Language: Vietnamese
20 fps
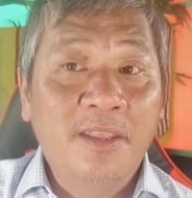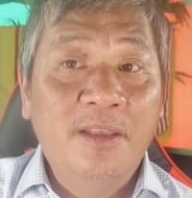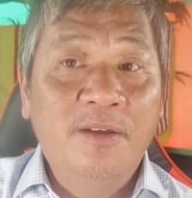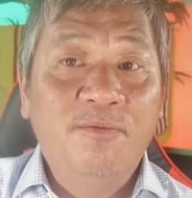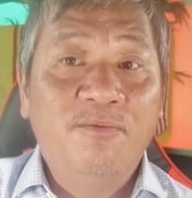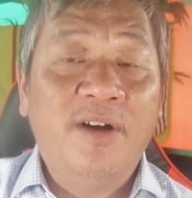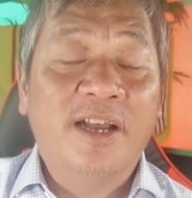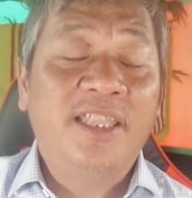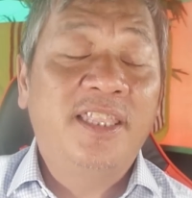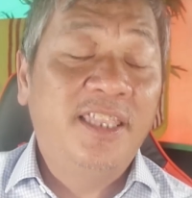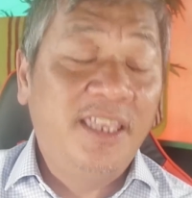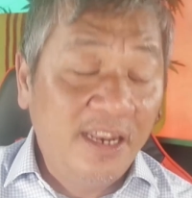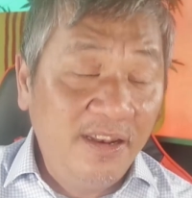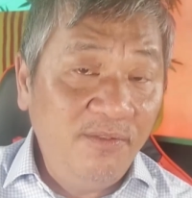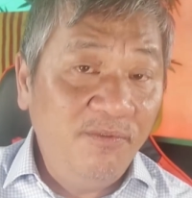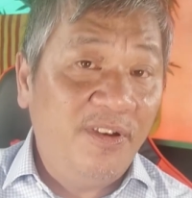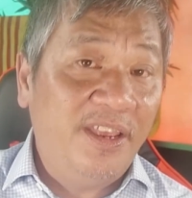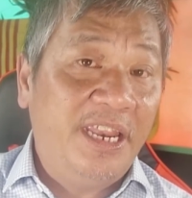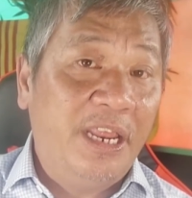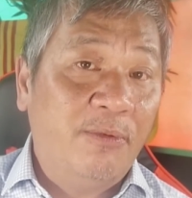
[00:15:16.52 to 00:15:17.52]
Và
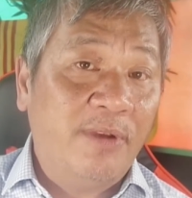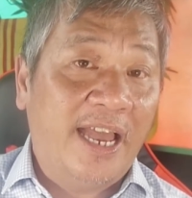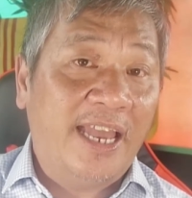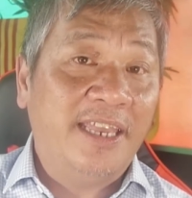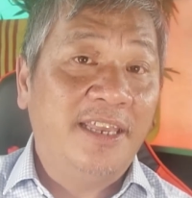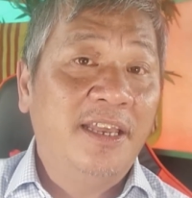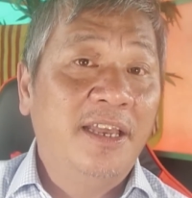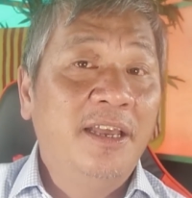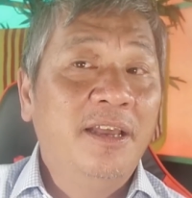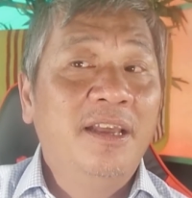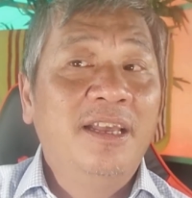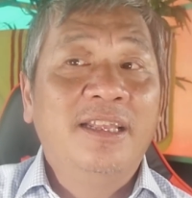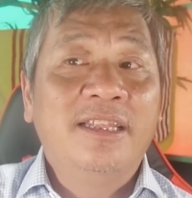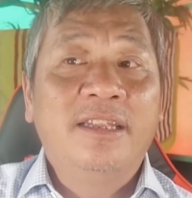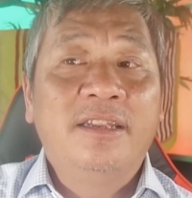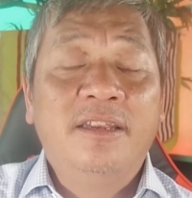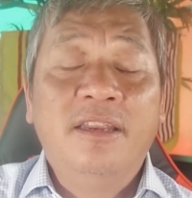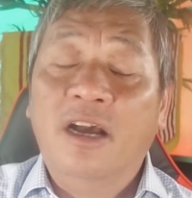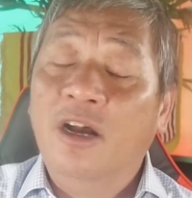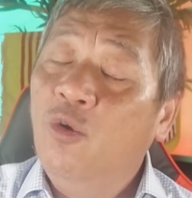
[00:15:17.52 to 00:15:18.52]
chính vì điều này,
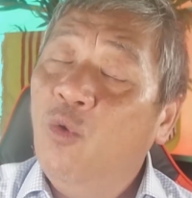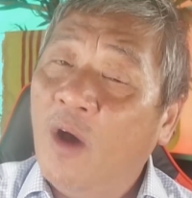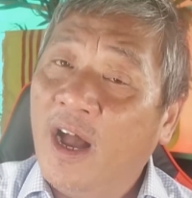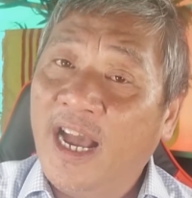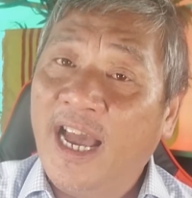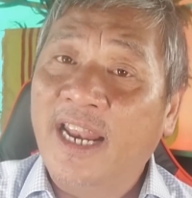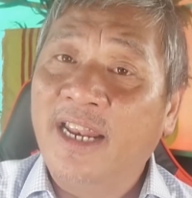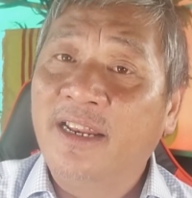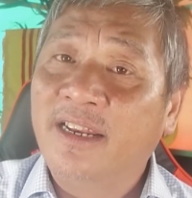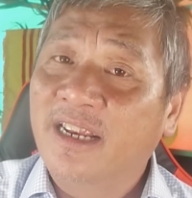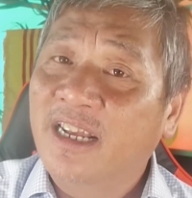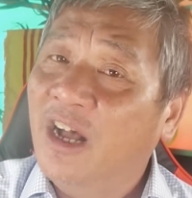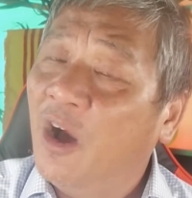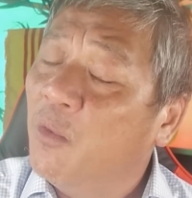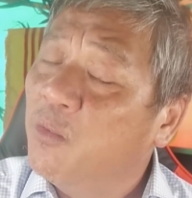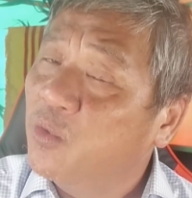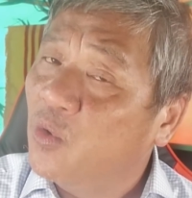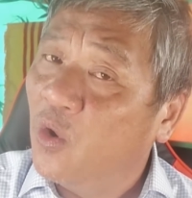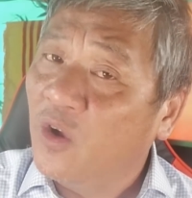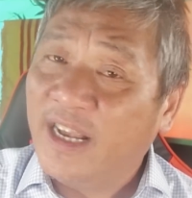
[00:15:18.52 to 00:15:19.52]
nữ hoàng Anh
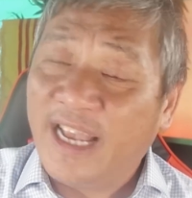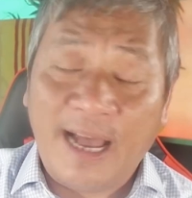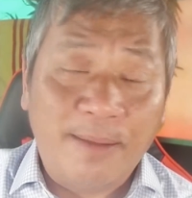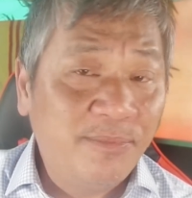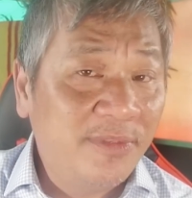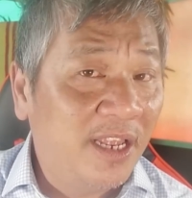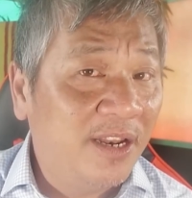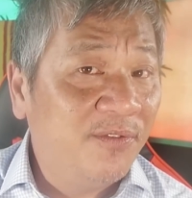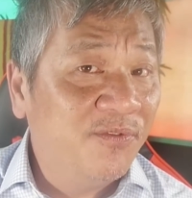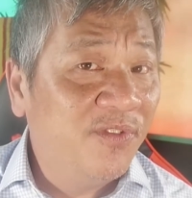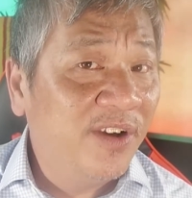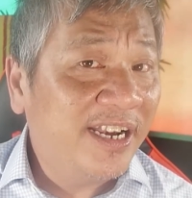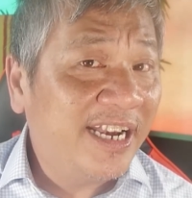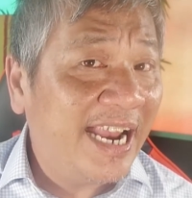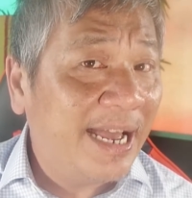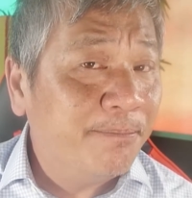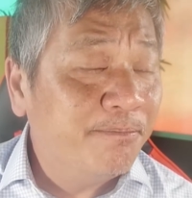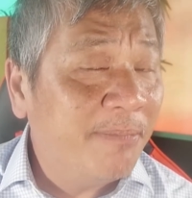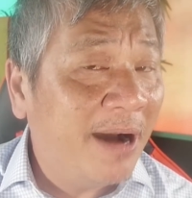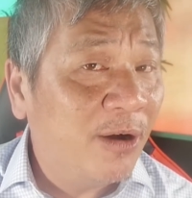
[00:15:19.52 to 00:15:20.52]
không có cảm tình với cái
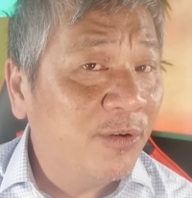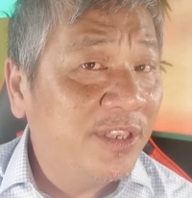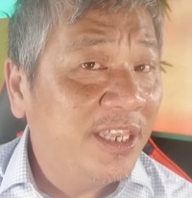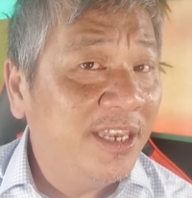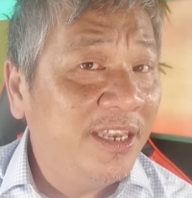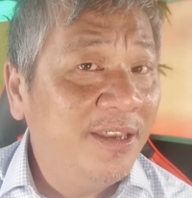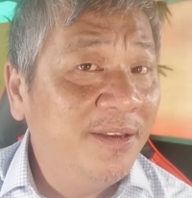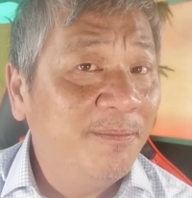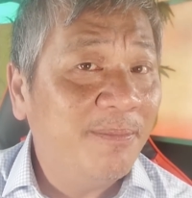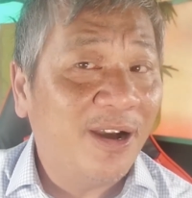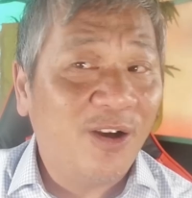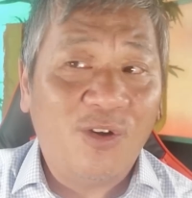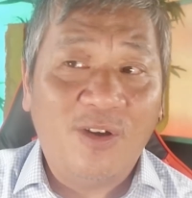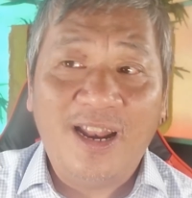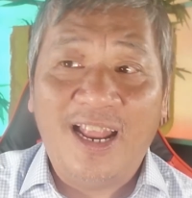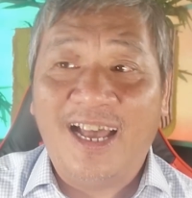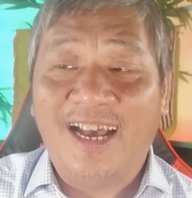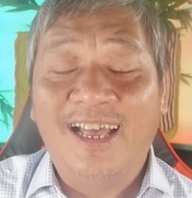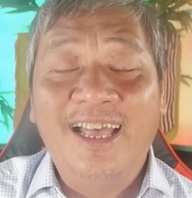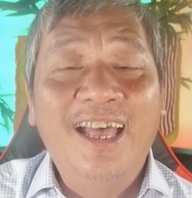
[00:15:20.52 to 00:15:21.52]
đám báo chí mà gọi
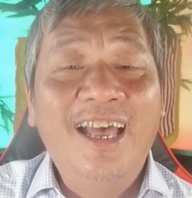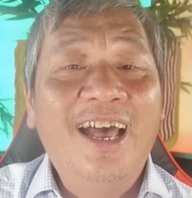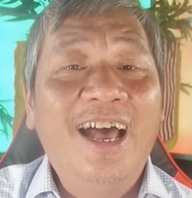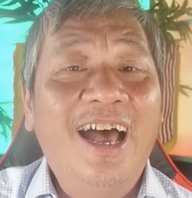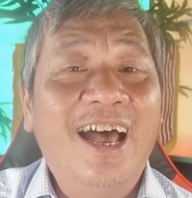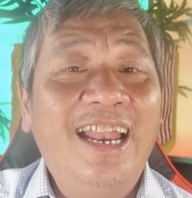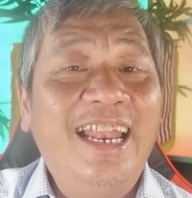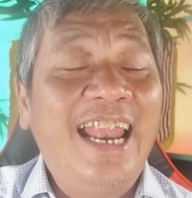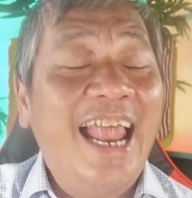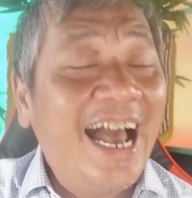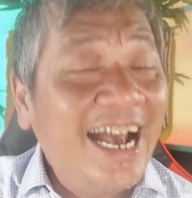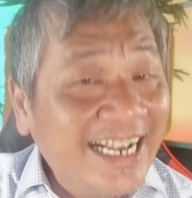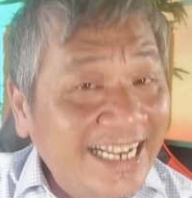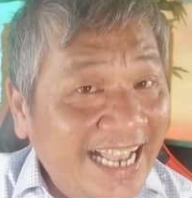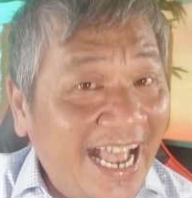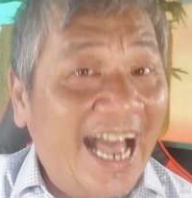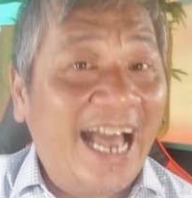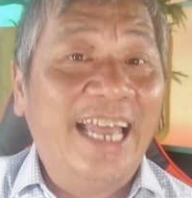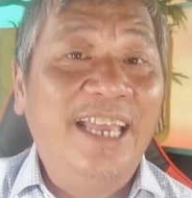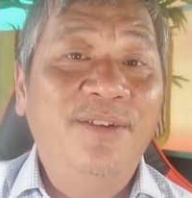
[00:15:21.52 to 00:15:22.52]
là à, lá
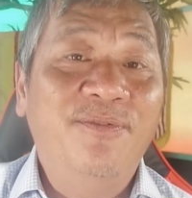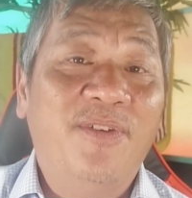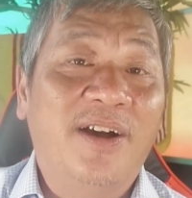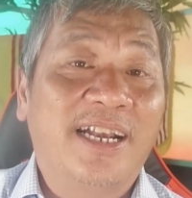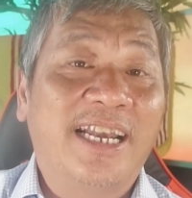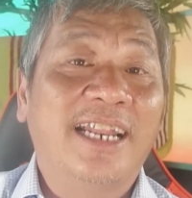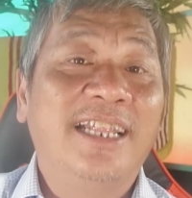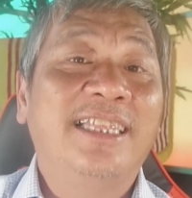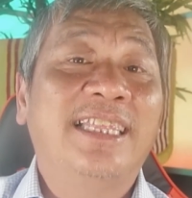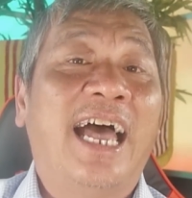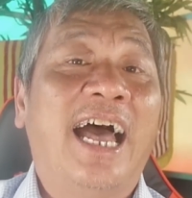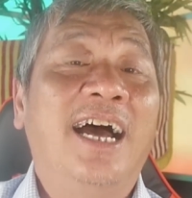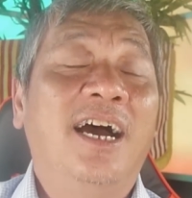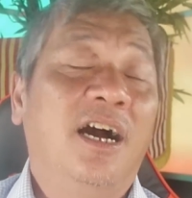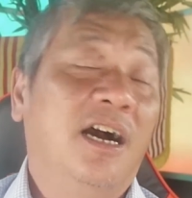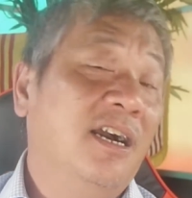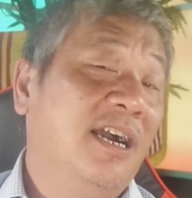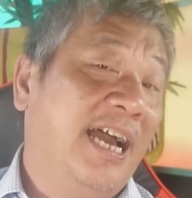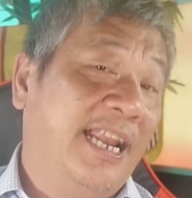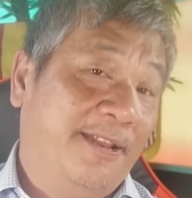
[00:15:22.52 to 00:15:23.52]
cải và cánh tả
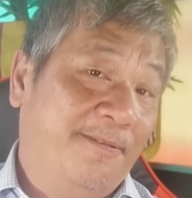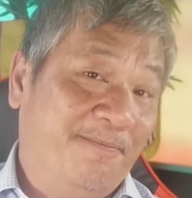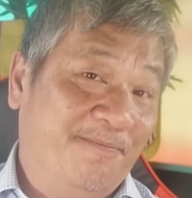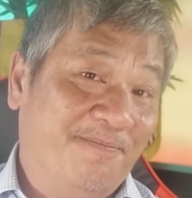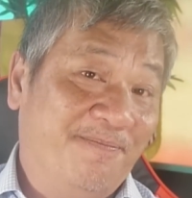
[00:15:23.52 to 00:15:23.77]
ở Anh.